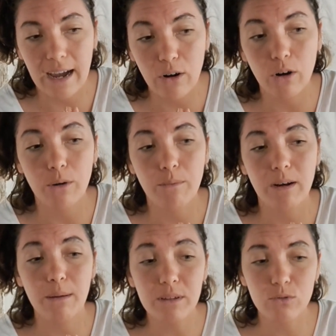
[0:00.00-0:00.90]
alors,
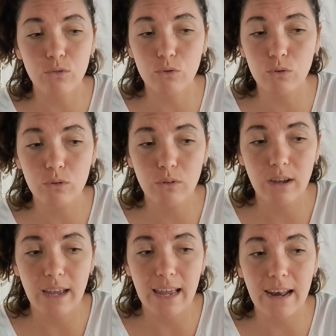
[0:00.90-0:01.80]
la maison 2,
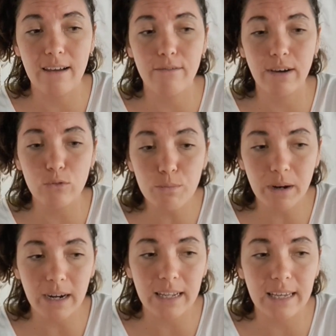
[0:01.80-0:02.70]
elle va nous
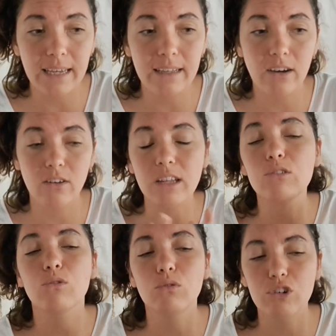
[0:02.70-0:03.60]
parler en
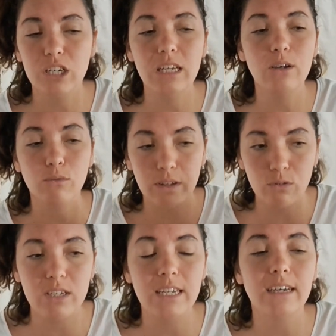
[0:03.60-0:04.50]
astrologie, on va
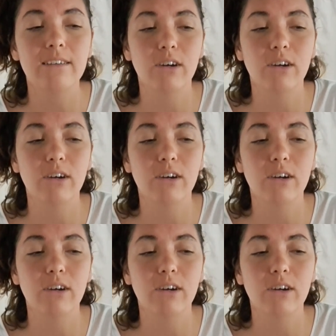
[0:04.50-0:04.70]
te dire,